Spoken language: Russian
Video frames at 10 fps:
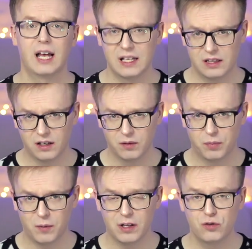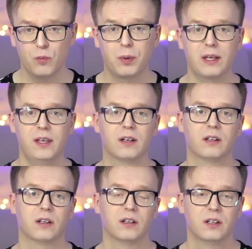Ладно, промолчу про гены.